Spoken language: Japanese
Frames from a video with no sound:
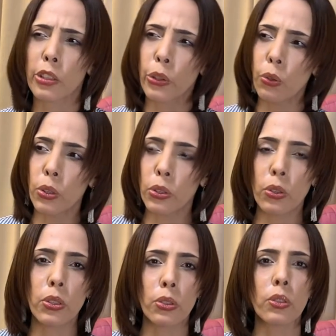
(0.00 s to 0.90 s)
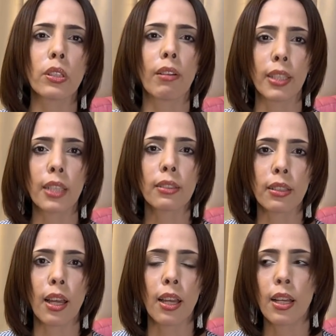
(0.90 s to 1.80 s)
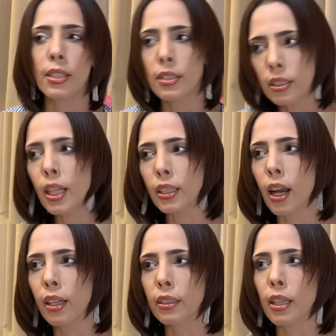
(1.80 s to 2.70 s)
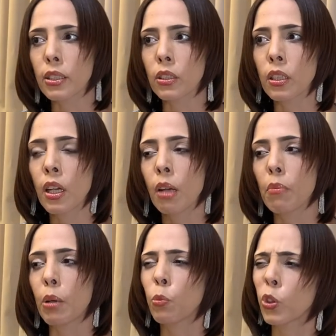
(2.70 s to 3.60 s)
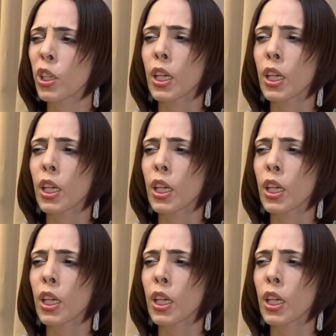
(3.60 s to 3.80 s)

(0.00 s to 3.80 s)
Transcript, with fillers: 強調するんではなくて、常に反対する。もう、